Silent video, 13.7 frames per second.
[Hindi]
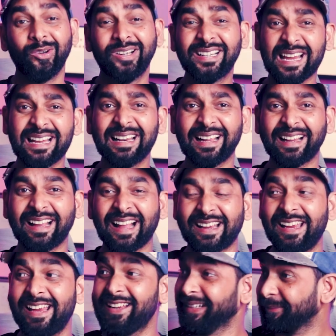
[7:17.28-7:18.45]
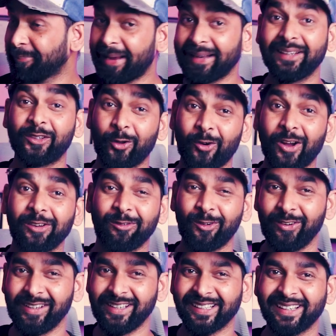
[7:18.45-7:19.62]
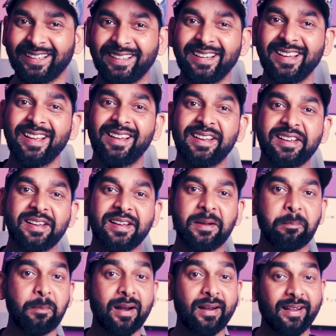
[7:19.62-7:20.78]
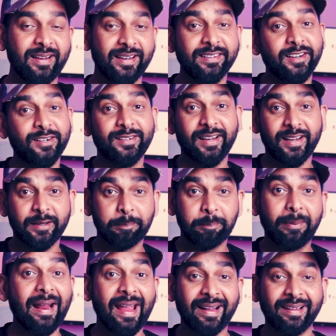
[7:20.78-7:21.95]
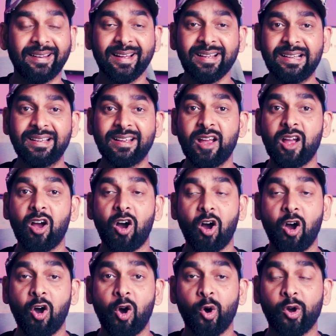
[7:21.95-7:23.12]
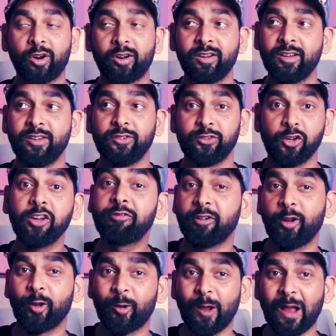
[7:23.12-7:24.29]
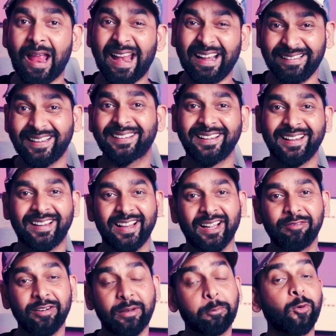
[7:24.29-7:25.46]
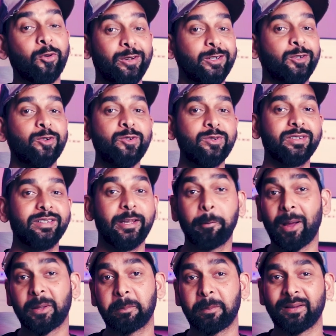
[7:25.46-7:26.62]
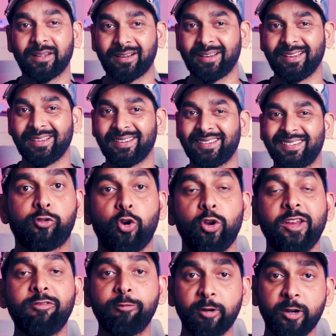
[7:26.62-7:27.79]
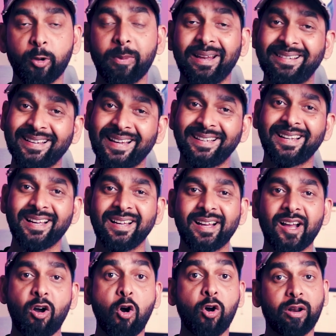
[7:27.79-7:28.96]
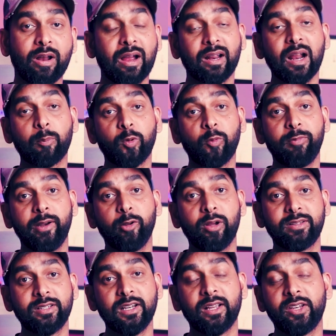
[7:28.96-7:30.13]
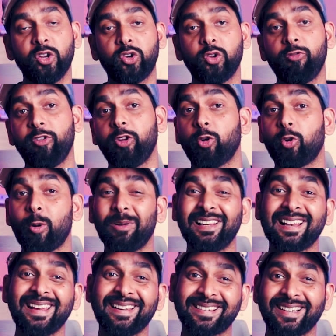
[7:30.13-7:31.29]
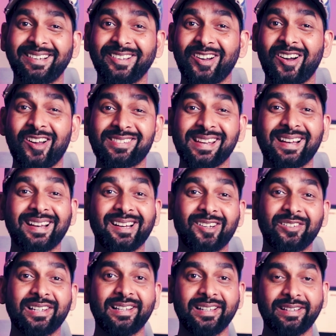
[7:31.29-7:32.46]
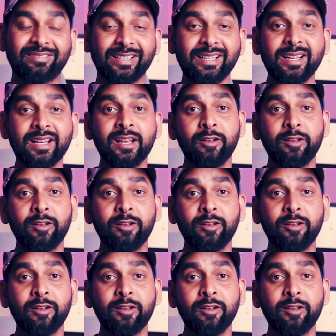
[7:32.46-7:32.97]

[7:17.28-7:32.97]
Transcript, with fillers: उन्हें यही लगेगा कि मैंने दो आईफोन लिए बट ये जस्ट एक प्रैंक था और जो इस वीडियो को एंड तक देखेगा सिर्फ उन्हीं को ये बात पता रहेगी सो so, इस वीडियो में इतना ही था और अगर आपको वीडियो अच्छी लगी हो तो वीडियो को अभी लाइक कर दो और चैनल को जल्दी से